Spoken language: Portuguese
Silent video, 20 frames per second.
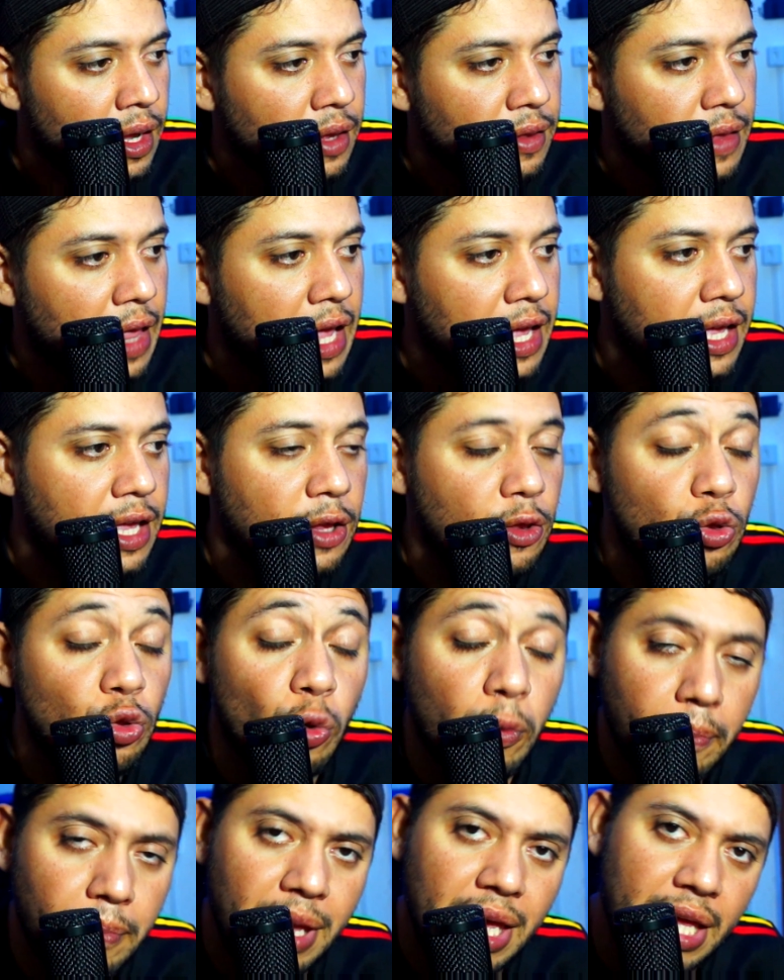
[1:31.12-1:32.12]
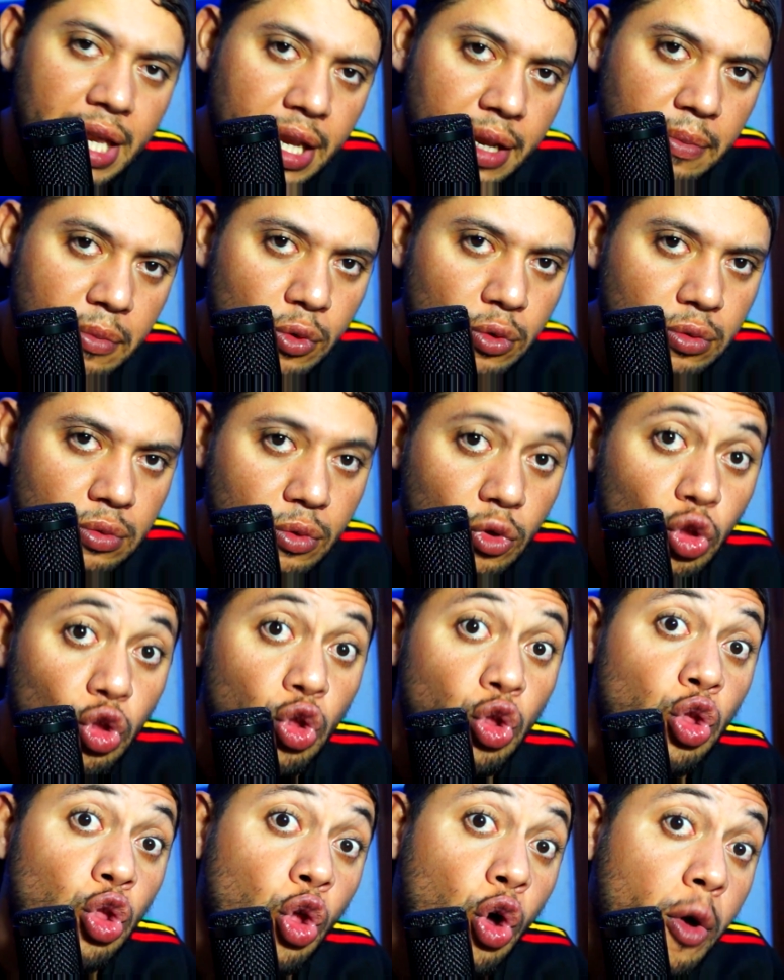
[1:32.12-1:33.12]
tem que, no mínimo,
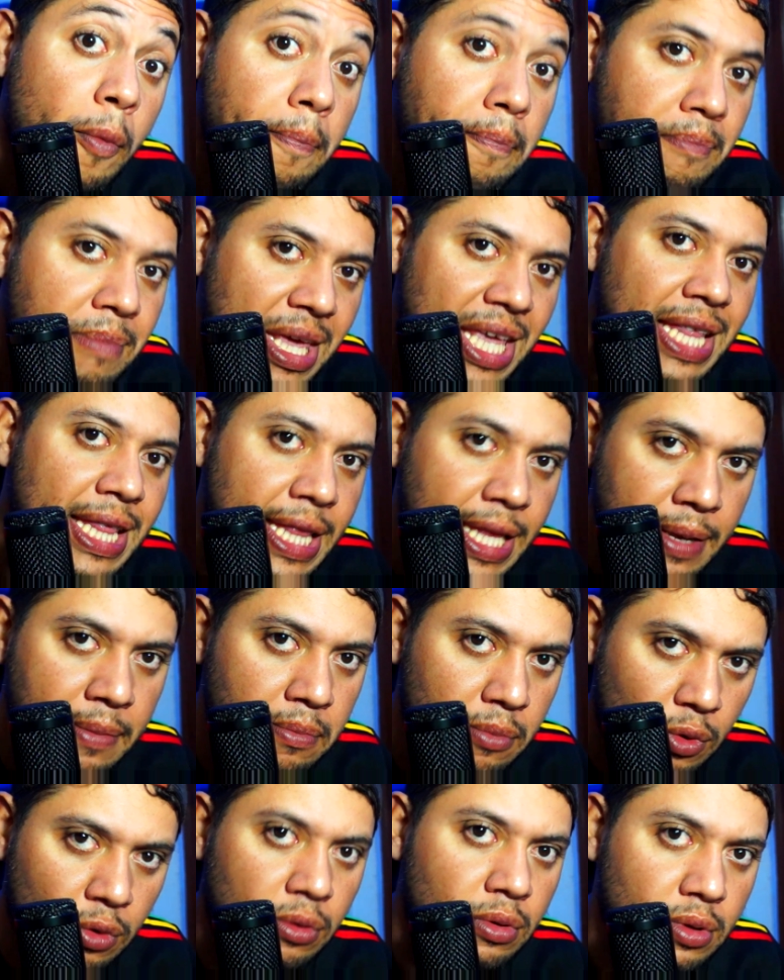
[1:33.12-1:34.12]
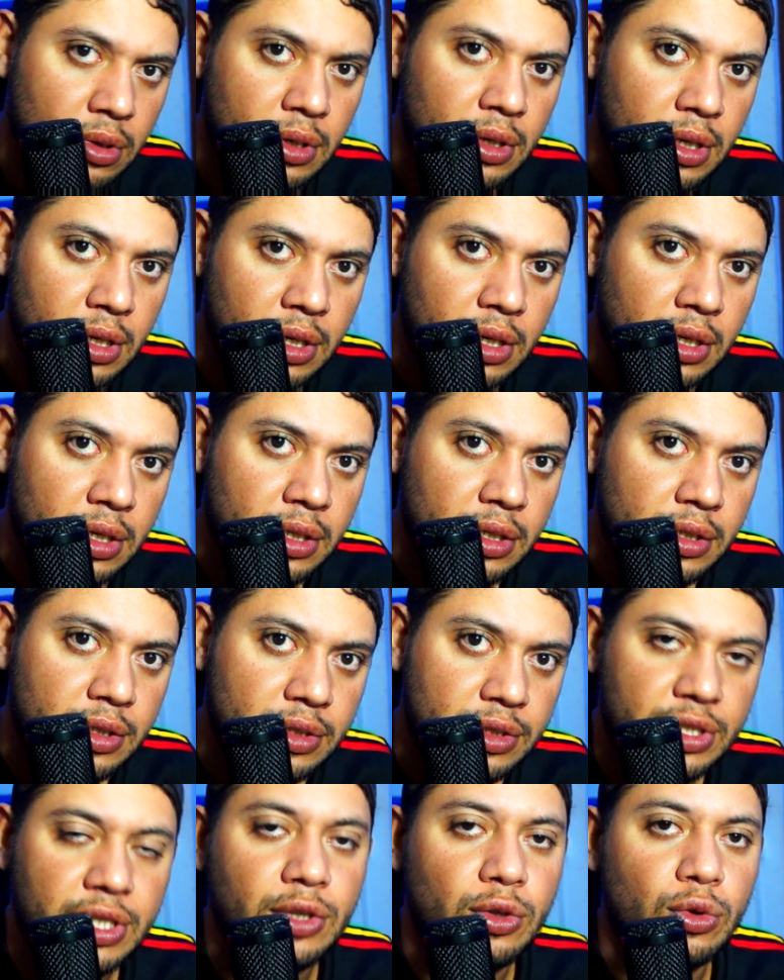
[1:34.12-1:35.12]
no mínimo,
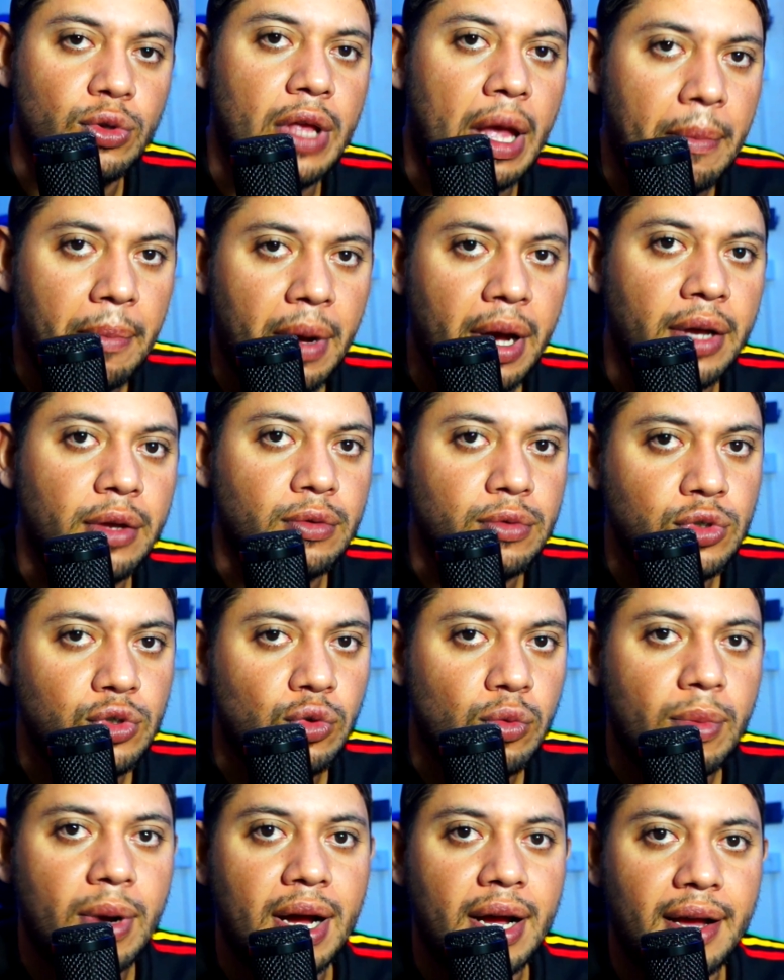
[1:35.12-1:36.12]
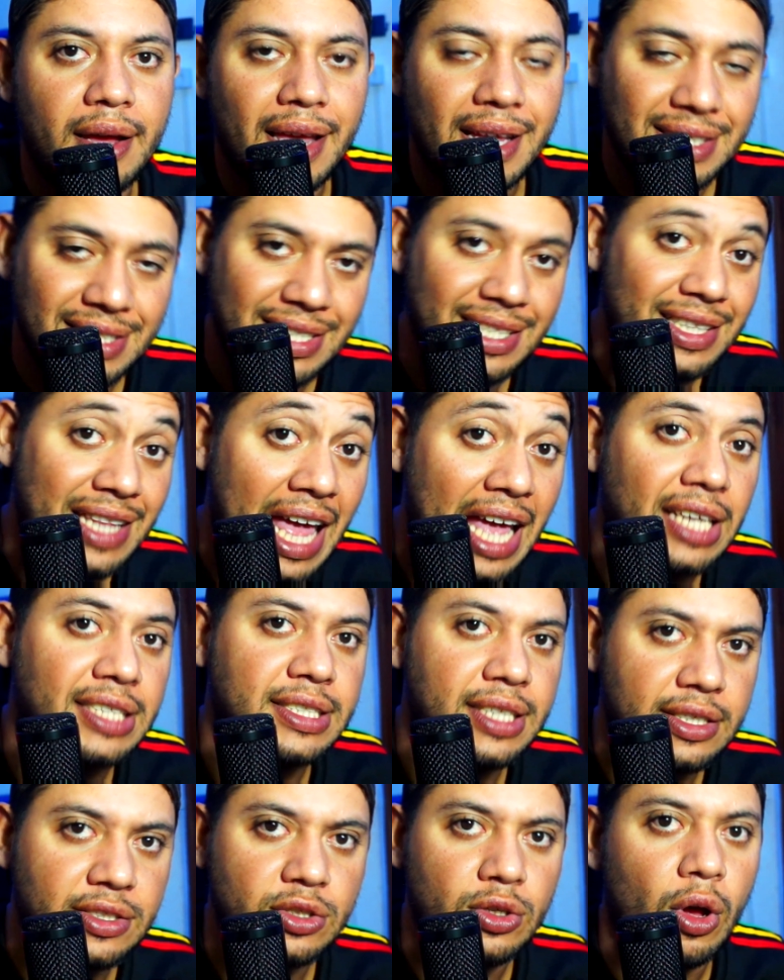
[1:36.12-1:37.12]
ser do tamanho de uma S10
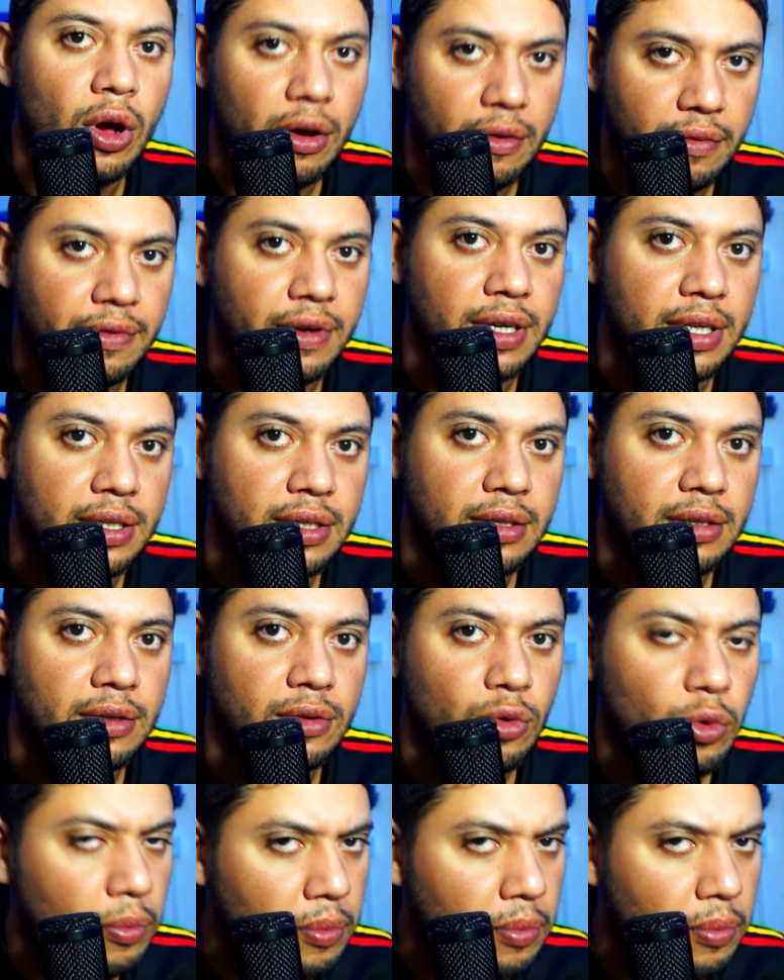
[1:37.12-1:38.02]
das novas. No